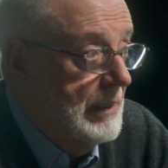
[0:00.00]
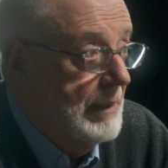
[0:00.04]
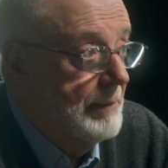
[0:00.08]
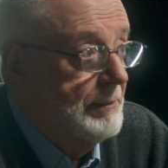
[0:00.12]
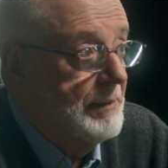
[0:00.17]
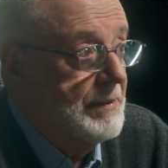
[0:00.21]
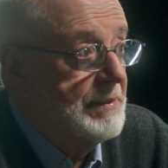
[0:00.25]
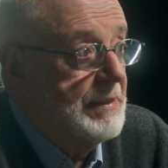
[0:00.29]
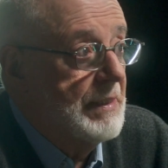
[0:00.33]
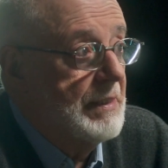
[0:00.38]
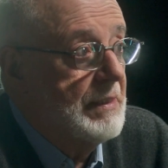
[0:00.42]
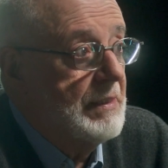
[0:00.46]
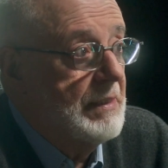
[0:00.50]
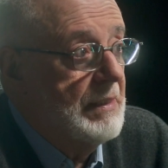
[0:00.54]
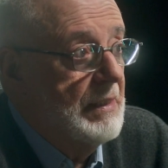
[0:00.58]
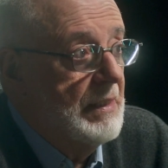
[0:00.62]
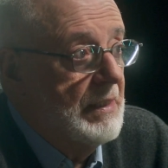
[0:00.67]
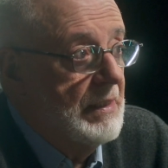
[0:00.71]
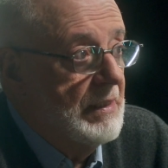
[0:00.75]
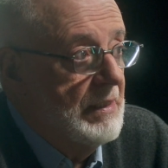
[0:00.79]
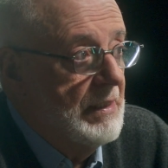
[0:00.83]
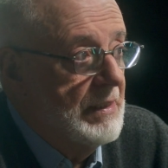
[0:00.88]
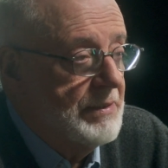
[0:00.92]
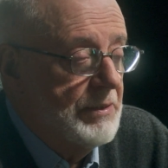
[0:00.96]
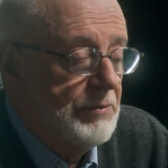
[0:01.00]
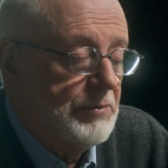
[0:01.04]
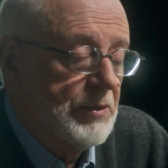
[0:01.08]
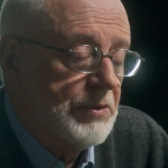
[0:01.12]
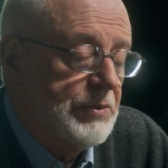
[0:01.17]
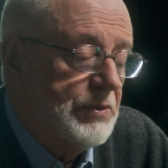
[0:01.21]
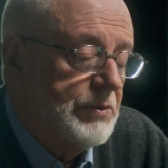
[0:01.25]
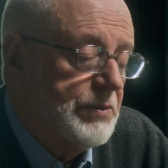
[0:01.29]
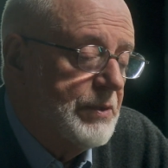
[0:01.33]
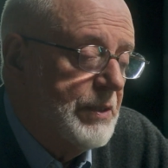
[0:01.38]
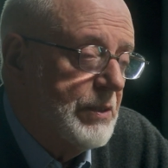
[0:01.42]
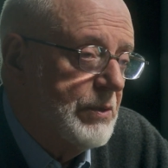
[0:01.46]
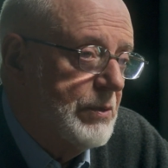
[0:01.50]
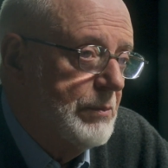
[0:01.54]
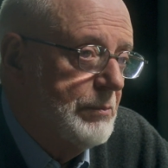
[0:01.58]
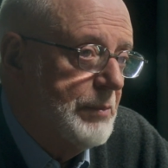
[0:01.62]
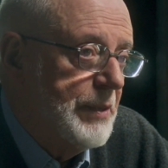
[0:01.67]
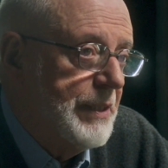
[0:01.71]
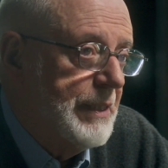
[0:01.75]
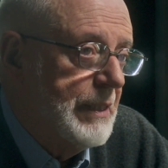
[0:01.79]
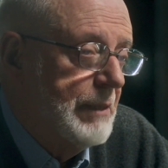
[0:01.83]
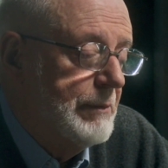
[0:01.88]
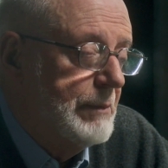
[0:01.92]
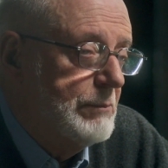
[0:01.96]
a pesar de que la, situación se
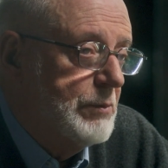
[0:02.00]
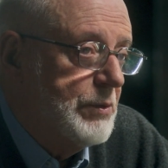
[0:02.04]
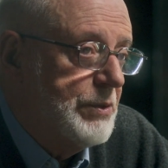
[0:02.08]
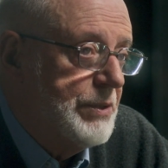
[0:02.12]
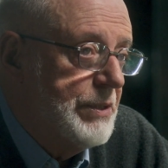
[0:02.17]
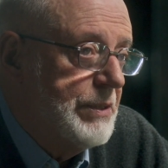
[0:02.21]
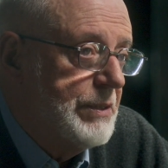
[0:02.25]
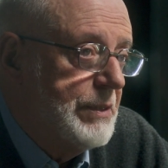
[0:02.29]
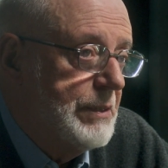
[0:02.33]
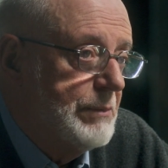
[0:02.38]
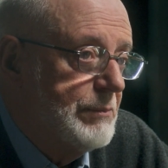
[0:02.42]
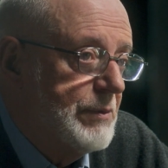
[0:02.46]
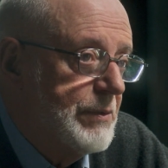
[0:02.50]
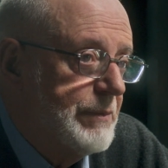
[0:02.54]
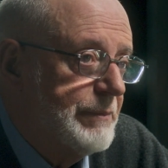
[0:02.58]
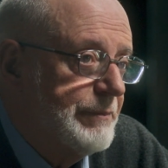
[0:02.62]
complicaba muchísimo.